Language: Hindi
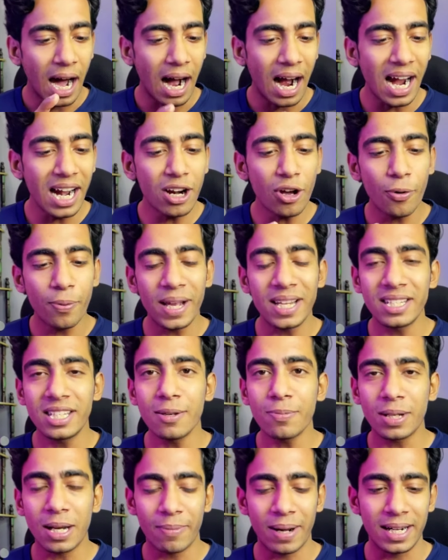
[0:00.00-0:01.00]
हाइड
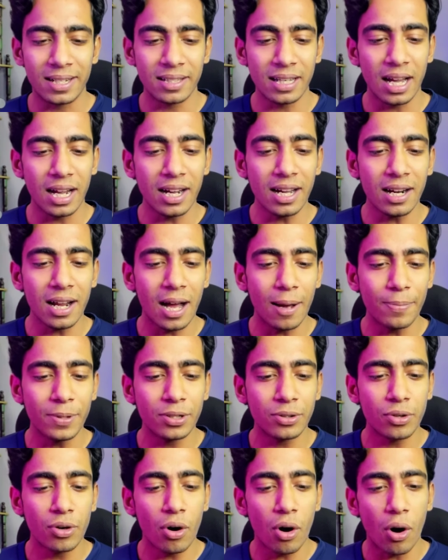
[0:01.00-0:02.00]
ऑफेंसिव कमेंट्स अगर आप
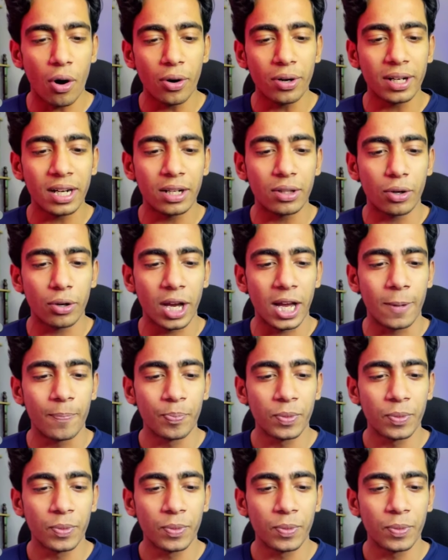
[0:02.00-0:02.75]
इसको ऑन कर दोगे